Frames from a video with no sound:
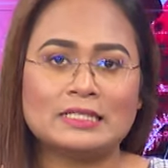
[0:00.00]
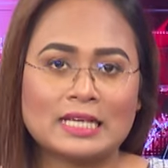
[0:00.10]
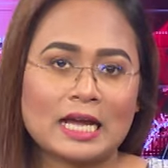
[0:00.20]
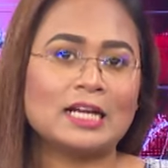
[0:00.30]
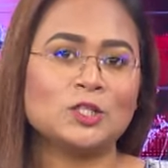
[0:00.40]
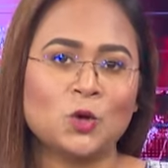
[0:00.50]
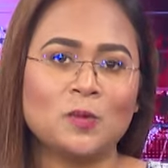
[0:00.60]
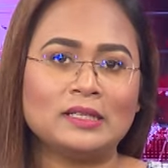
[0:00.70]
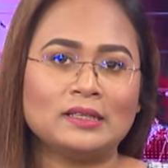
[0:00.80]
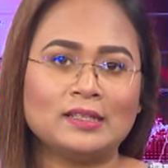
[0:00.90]
টাকা
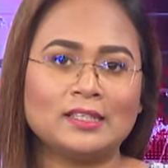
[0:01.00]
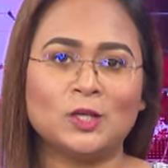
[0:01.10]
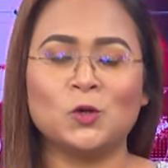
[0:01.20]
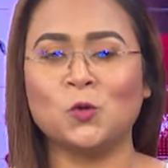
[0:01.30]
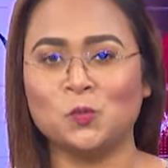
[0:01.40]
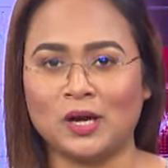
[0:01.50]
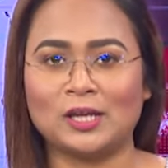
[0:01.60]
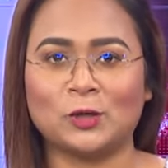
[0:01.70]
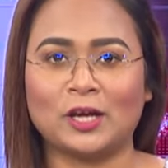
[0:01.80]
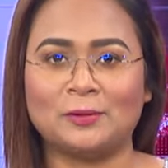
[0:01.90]
জমালে নাকি ঘুম
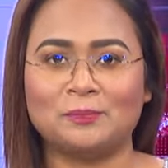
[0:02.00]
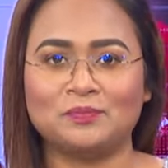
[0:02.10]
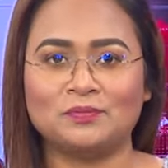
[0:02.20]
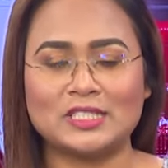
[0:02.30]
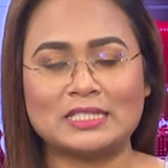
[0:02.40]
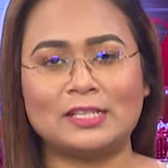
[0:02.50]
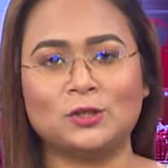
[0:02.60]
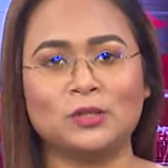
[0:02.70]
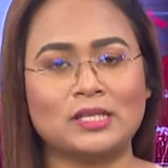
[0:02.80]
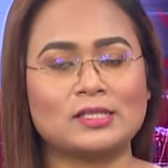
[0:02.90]
ভালো হয় বিস্তারিত
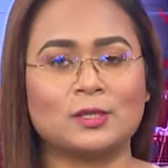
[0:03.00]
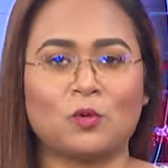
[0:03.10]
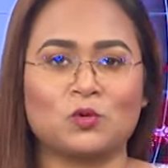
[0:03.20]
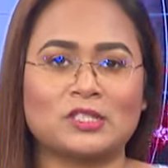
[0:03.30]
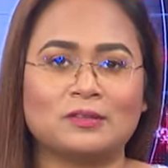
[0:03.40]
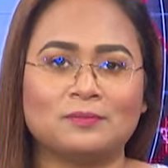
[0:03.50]
ডেস্ক রিপোর্টে